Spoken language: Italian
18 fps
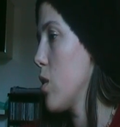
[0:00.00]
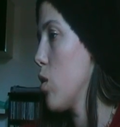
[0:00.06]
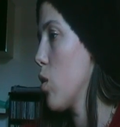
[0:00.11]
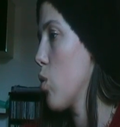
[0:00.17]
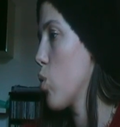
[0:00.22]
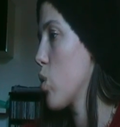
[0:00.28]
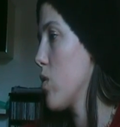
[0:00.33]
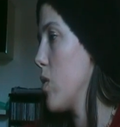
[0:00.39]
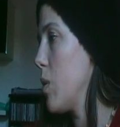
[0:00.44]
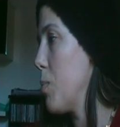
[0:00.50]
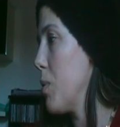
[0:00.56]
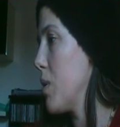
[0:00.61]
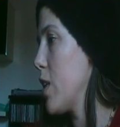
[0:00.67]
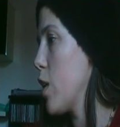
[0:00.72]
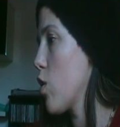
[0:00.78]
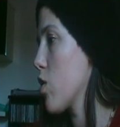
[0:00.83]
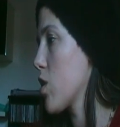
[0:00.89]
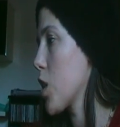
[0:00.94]
yogurt
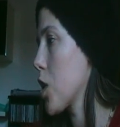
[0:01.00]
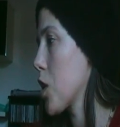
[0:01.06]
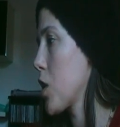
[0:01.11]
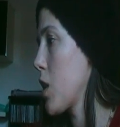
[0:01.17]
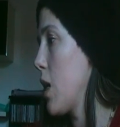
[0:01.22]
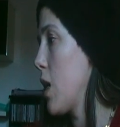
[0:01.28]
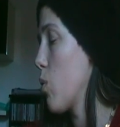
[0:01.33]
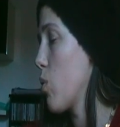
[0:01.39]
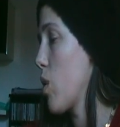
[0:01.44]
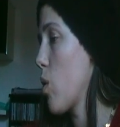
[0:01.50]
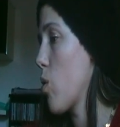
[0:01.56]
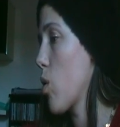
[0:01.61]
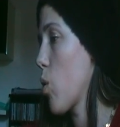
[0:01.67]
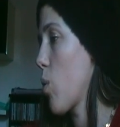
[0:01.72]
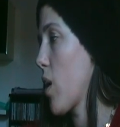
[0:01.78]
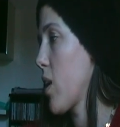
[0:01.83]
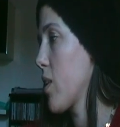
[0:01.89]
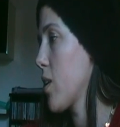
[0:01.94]
VPT, nostra sortella
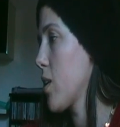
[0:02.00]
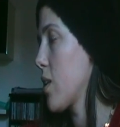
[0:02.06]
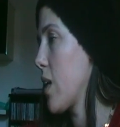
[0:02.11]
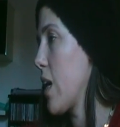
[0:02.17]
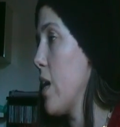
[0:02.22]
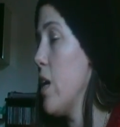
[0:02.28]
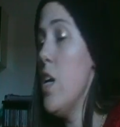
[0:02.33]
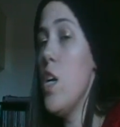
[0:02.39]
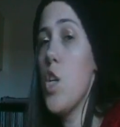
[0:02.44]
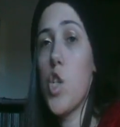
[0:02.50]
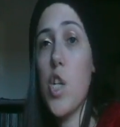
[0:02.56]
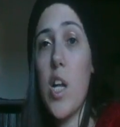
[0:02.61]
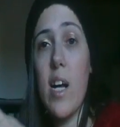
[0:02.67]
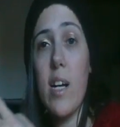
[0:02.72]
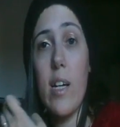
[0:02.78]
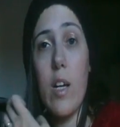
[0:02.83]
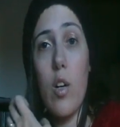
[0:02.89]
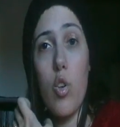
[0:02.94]
1,43€. C'era
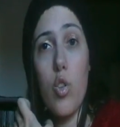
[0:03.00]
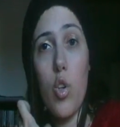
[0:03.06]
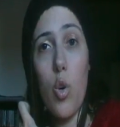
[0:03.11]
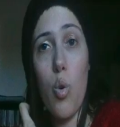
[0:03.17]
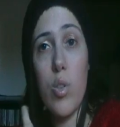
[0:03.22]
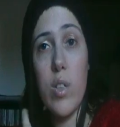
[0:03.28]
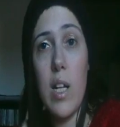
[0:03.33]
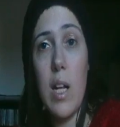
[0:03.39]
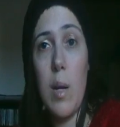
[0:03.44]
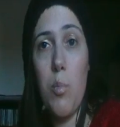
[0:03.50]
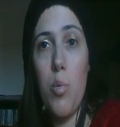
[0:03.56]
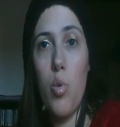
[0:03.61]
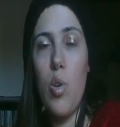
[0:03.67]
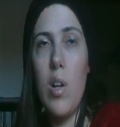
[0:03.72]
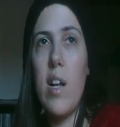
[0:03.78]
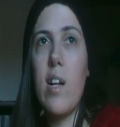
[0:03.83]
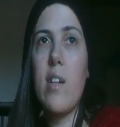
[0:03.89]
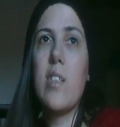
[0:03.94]
anche lo yogurt della
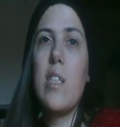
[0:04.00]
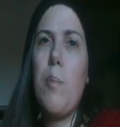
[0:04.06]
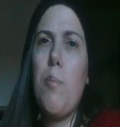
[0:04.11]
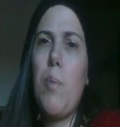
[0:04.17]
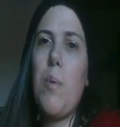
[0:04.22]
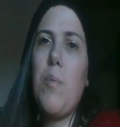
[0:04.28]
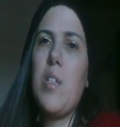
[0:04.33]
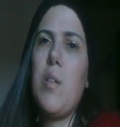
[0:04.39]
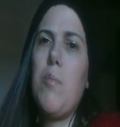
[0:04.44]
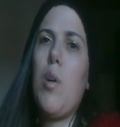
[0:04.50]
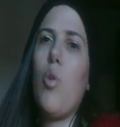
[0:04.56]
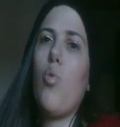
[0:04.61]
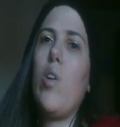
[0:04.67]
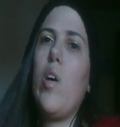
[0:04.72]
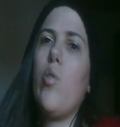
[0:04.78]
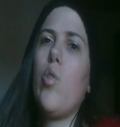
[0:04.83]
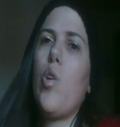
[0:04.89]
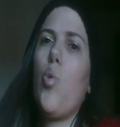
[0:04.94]
Müller, sempre mi sembra
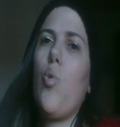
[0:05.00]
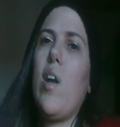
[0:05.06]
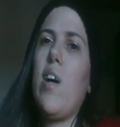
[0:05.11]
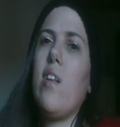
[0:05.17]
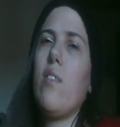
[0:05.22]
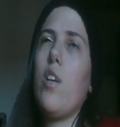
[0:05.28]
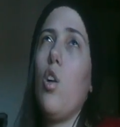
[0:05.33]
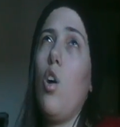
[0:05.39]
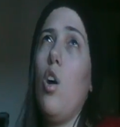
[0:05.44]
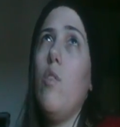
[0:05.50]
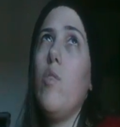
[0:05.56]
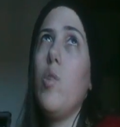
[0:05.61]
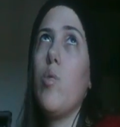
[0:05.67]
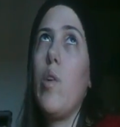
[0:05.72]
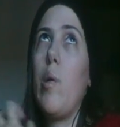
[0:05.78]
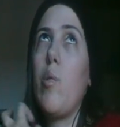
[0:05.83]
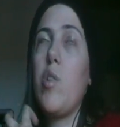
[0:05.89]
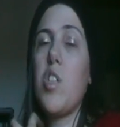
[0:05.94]
1,49€,
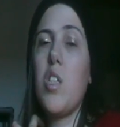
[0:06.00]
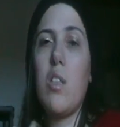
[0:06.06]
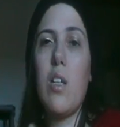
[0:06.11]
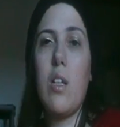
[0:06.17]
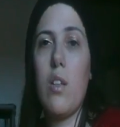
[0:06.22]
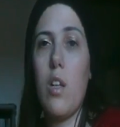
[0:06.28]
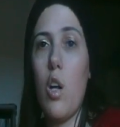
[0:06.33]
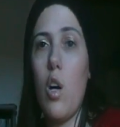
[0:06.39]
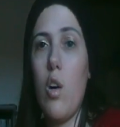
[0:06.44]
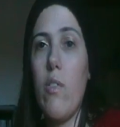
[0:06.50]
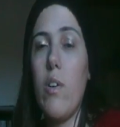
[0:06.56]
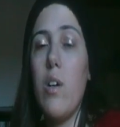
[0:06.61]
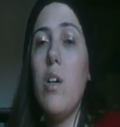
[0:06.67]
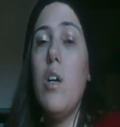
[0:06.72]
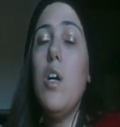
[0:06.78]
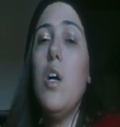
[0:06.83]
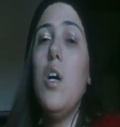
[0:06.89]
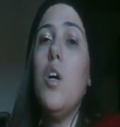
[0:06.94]
1,79€.
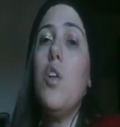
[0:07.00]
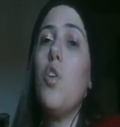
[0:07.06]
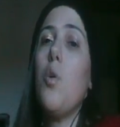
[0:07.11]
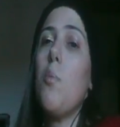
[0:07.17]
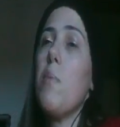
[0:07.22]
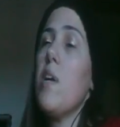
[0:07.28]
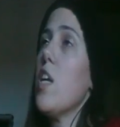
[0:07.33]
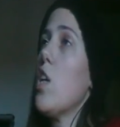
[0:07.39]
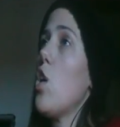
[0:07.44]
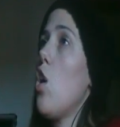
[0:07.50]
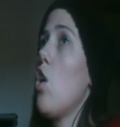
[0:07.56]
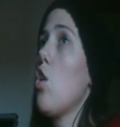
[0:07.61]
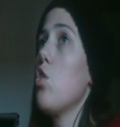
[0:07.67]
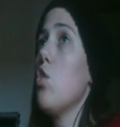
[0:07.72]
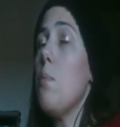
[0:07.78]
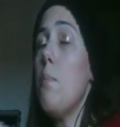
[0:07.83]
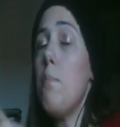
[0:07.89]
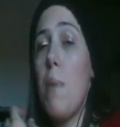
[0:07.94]
Non mi
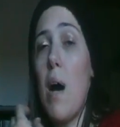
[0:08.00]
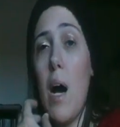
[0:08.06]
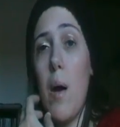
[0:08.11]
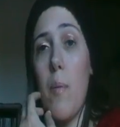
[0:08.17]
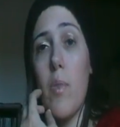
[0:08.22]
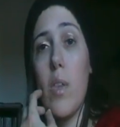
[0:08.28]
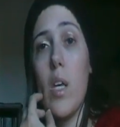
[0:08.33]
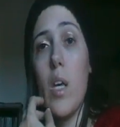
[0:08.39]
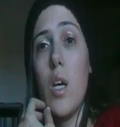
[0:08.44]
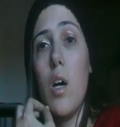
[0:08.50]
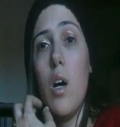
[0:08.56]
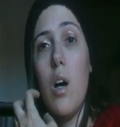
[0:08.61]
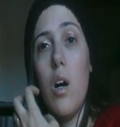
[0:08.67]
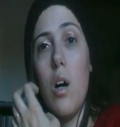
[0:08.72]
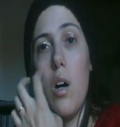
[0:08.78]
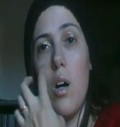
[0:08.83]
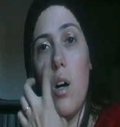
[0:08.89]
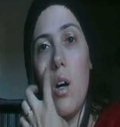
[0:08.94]
ricordo, ma
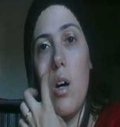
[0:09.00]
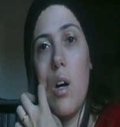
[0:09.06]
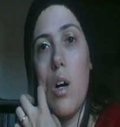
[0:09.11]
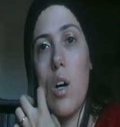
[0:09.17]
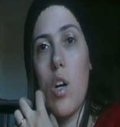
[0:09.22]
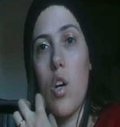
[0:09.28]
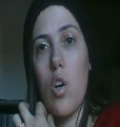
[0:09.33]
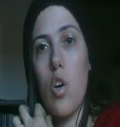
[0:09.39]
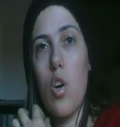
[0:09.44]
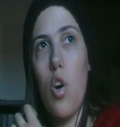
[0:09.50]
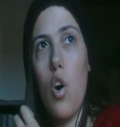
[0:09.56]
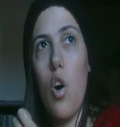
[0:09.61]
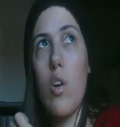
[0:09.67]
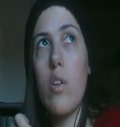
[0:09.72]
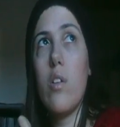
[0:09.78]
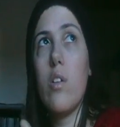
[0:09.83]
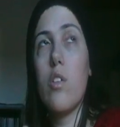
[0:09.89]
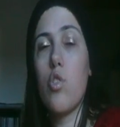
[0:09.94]
eh,
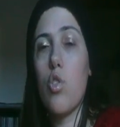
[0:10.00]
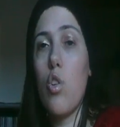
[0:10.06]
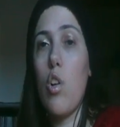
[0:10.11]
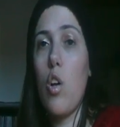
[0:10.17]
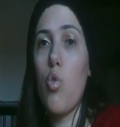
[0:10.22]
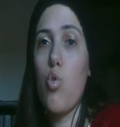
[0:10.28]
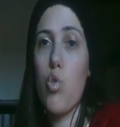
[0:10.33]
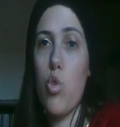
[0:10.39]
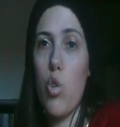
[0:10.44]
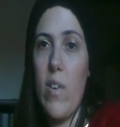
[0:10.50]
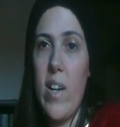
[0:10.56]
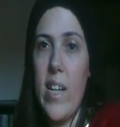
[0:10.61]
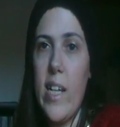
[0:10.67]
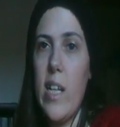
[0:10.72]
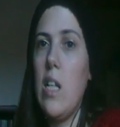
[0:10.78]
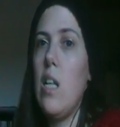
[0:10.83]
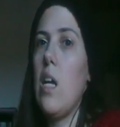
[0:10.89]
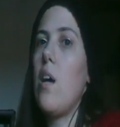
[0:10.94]
con solo a gusto
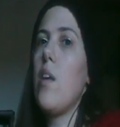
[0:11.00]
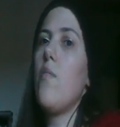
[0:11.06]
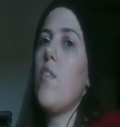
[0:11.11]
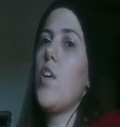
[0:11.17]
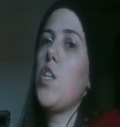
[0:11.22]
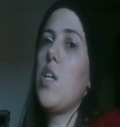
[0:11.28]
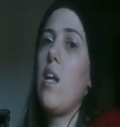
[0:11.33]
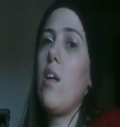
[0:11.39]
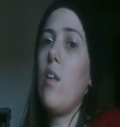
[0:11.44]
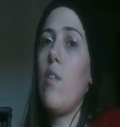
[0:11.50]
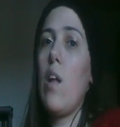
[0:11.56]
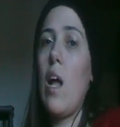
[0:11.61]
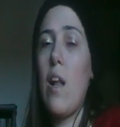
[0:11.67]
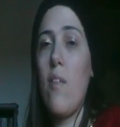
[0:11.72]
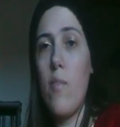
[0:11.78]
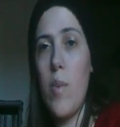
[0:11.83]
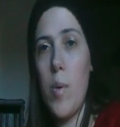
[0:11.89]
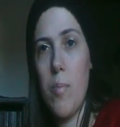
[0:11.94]
vaniglia. Invece al,
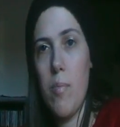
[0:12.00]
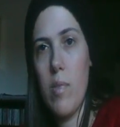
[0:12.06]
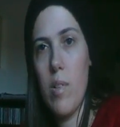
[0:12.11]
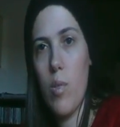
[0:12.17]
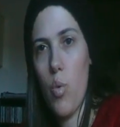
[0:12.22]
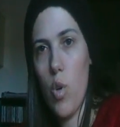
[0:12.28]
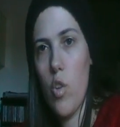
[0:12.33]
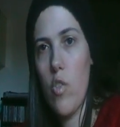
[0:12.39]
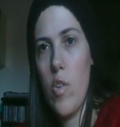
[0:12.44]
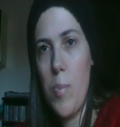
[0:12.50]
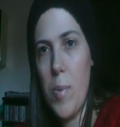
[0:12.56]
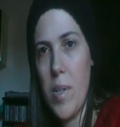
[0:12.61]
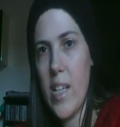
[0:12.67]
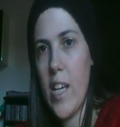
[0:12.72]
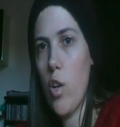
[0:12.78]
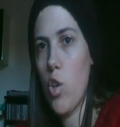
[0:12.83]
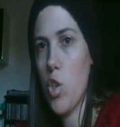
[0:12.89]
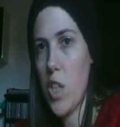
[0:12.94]
al, quello
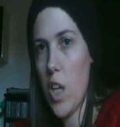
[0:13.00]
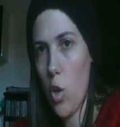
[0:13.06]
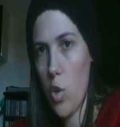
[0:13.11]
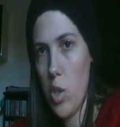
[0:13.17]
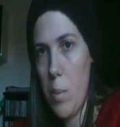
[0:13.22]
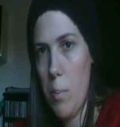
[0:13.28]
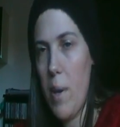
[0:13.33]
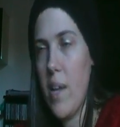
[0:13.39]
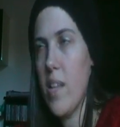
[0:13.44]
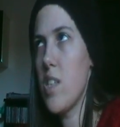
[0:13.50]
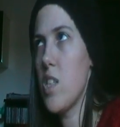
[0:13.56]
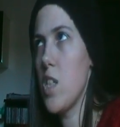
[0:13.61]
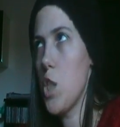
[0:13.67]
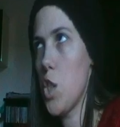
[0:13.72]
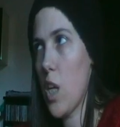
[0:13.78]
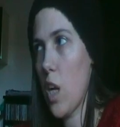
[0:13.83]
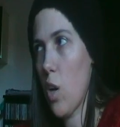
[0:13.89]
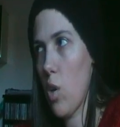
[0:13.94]
VPT c'era con i
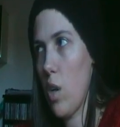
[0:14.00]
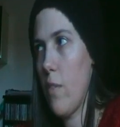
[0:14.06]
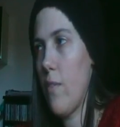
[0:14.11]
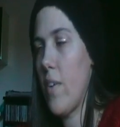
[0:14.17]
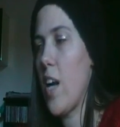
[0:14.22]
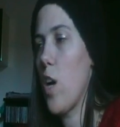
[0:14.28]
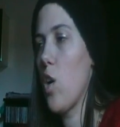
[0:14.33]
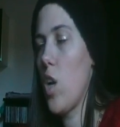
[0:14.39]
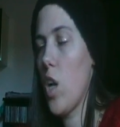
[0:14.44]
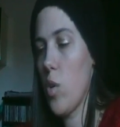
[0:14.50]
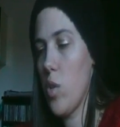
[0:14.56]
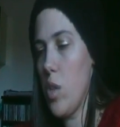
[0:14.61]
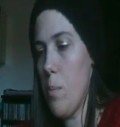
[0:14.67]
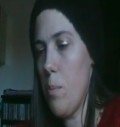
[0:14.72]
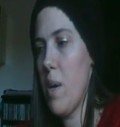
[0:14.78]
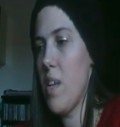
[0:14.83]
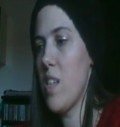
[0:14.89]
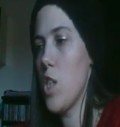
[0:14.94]
pezzi, c'era con la fragola con
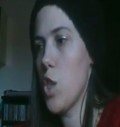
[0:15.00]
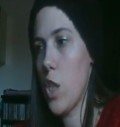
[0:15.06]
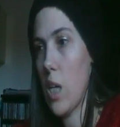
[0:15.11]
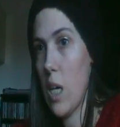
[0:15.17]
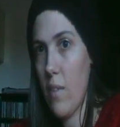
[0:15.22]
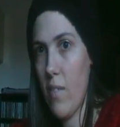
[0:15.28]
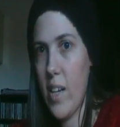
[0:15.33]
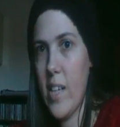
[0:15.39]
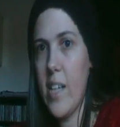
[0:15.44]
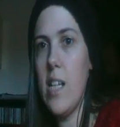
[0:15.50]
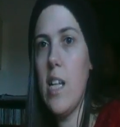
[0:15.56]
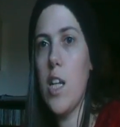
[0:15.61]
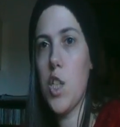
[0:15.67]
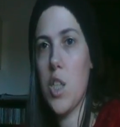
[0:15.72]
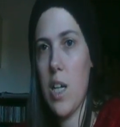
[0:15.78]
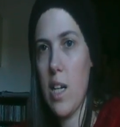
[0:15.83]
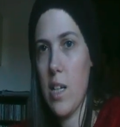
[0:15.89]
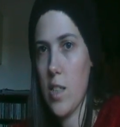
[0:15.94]
i pezzi, c'era la vaniglia,
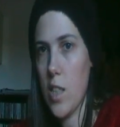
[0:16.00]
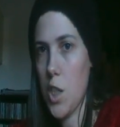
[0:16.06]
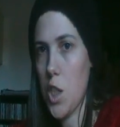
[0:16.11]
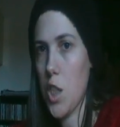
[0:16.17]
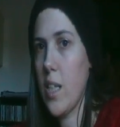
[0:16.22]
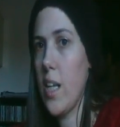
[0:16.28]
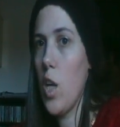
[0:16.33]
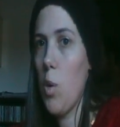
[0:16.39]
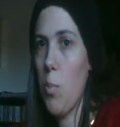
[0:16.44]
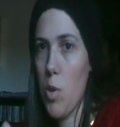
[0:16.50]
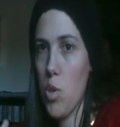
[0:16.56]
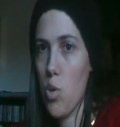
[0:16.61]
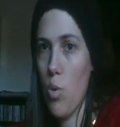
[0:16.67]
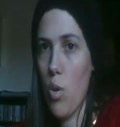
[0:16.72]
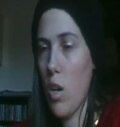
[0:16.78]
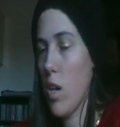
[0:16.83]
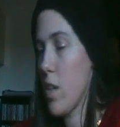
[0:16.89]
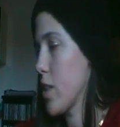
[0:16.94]
c'era la stracciatella, ho preso
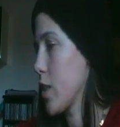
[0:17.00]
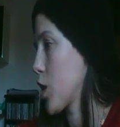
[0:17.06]
quello alla